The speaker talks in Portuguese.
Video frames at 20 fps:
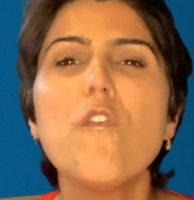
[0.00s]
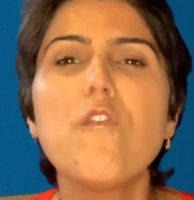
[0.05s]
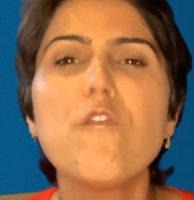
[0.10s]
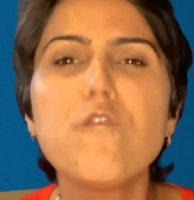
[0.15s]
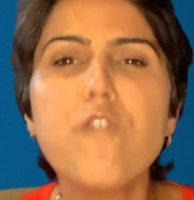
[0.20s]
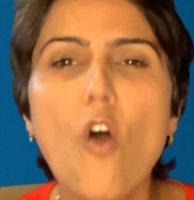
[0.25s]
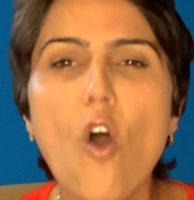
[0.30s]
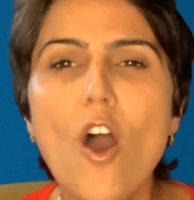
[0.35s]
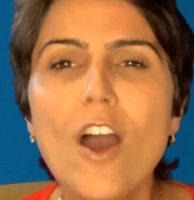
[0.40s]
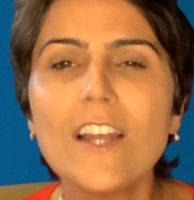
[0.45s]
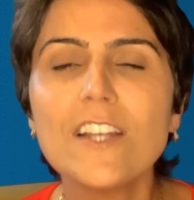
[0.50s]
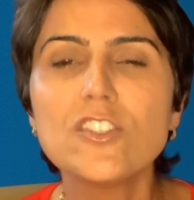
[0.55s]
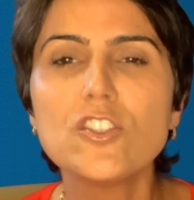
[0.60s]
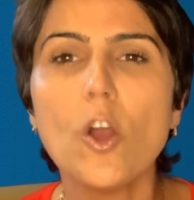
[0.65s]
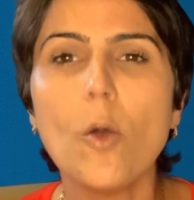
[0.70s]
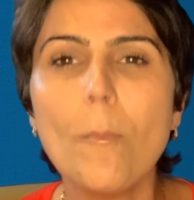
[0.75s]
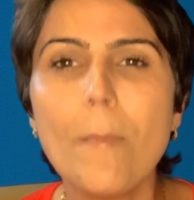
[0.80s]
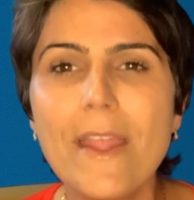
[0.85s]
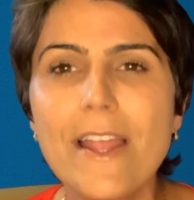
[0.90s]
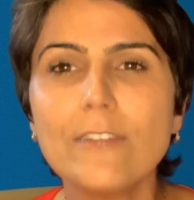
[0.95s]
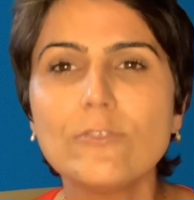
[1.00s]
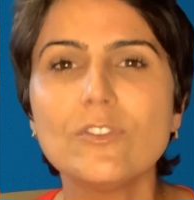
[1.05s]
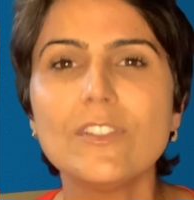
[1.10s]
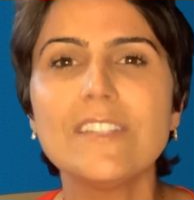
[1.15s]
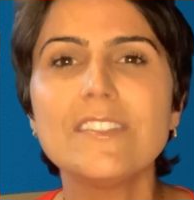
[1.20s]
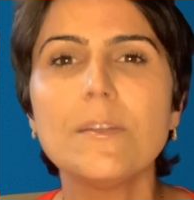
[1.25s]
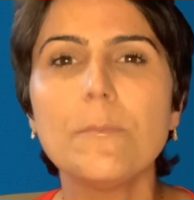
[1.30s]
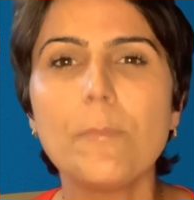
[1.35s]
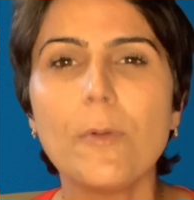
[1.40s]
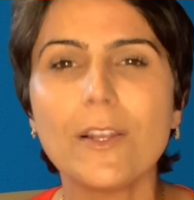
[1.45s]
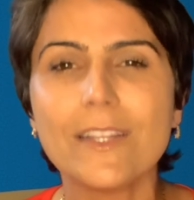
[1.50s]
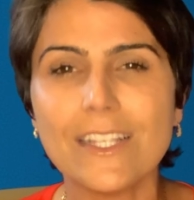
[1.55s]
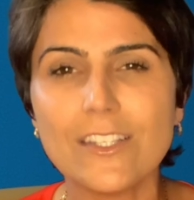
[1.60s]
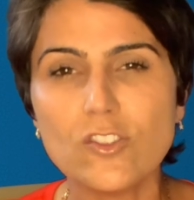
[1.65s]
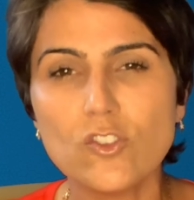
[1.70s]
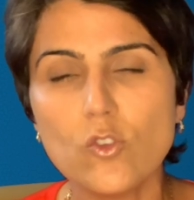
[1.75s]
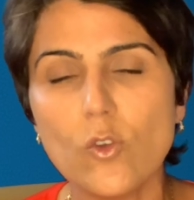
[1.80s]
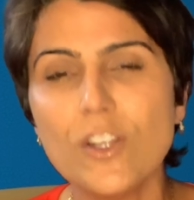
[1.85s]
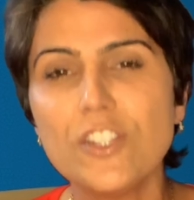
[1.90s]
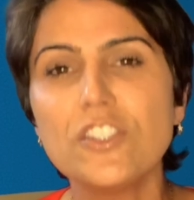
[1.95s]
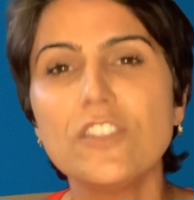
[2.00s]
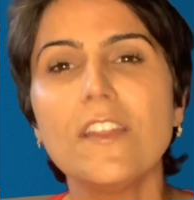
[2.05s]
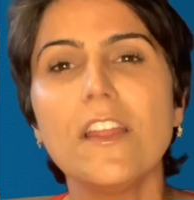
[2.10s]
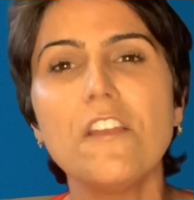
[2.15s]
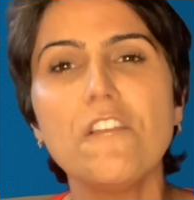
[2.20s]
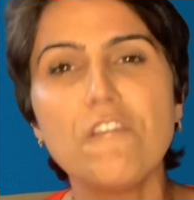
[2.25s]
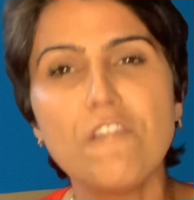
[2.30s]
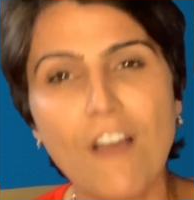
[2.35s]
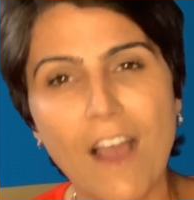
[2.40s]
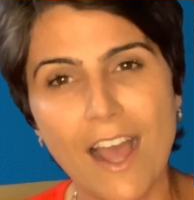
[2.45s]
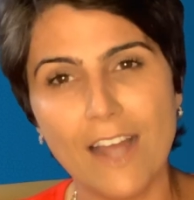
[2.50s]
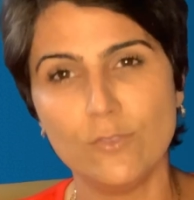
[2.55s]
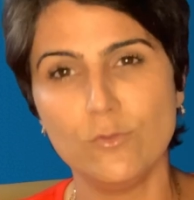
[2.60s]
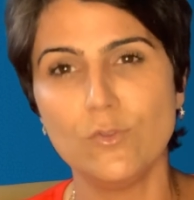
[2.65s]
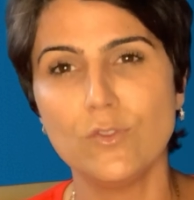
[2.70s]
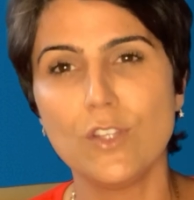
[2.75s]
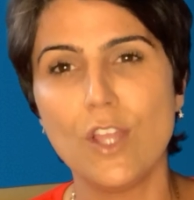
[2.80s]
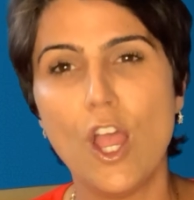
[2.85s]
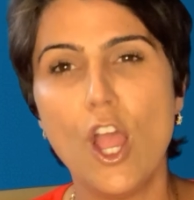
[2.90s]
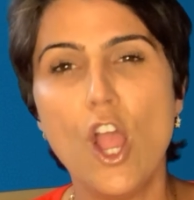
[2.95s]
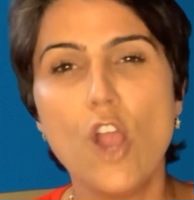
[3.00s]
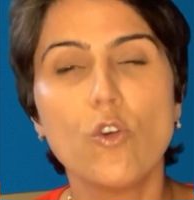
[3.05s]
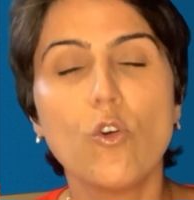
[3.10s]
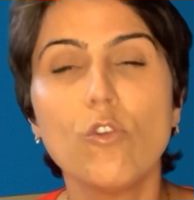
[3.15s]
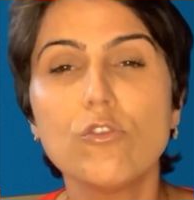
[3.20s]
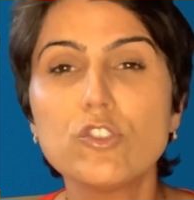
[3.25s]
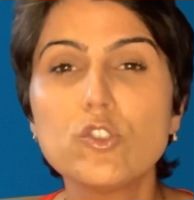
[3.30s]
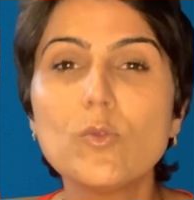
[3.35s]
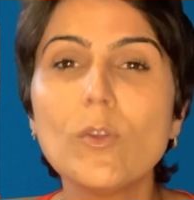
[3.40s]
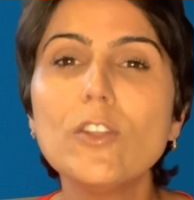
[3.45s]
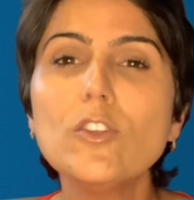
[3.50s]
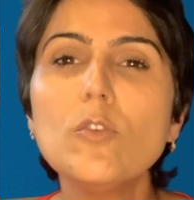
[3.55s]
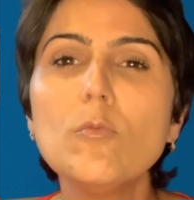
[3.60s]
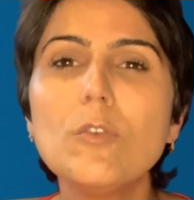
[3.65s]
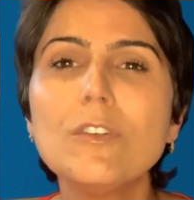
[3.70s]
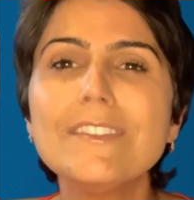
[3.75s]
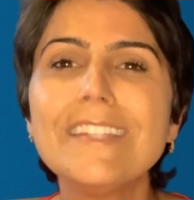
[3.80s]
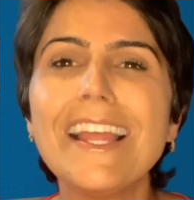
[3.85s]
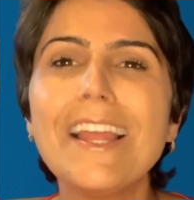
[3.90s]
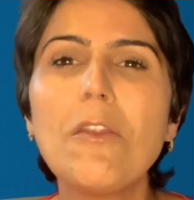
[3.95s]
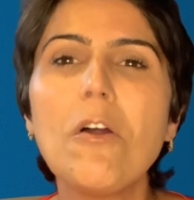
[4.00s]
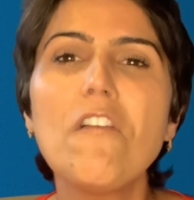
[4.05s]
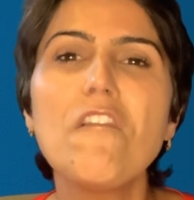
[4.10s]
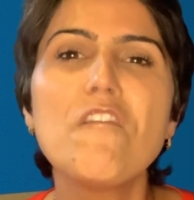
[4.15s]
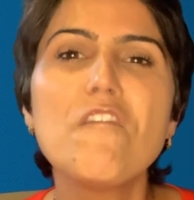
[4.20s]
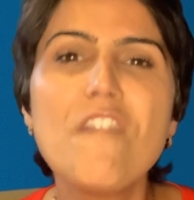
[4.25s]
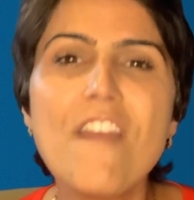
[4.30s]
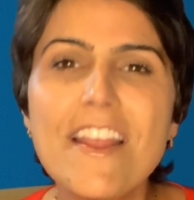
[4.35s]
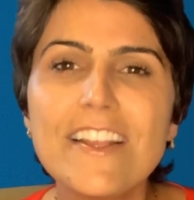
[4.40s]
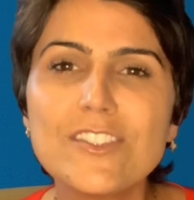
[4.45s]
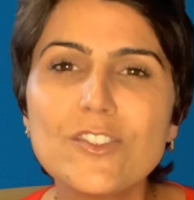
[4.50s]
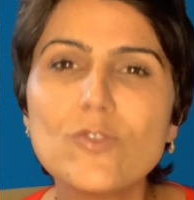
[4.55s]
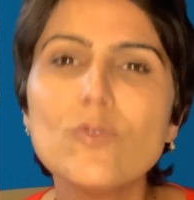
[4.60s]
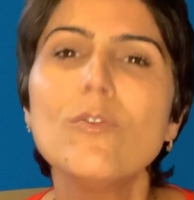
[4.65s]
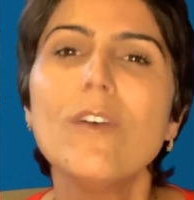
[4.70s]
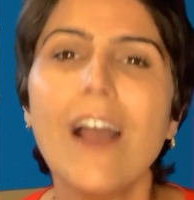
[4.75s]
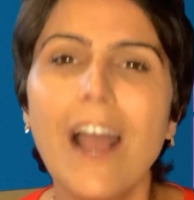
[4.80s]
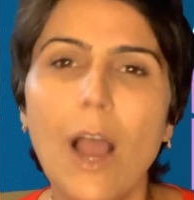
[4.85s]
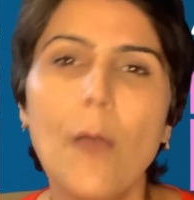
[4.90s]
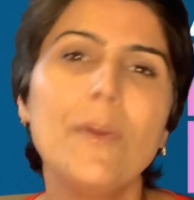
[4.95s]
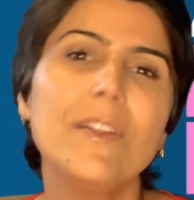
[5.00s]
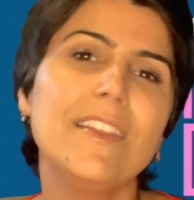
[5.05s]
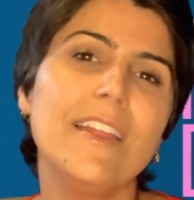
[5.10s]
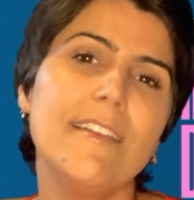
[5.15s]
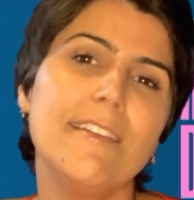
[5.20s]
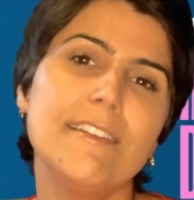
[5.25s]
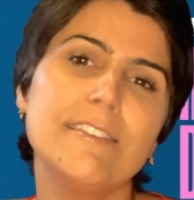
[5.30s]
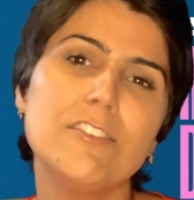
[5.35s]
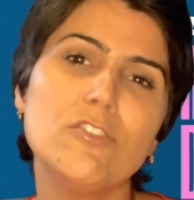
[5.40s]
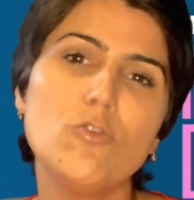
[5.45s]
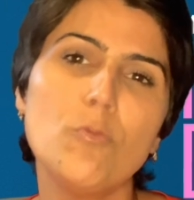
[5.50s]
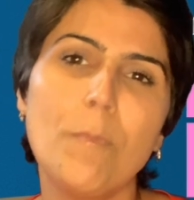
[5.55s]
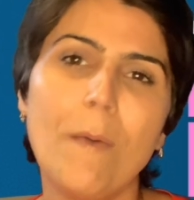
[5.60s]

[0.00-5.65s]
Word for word: o forte aumento das importações de derivados, construindo um modelo avesso ao interesse do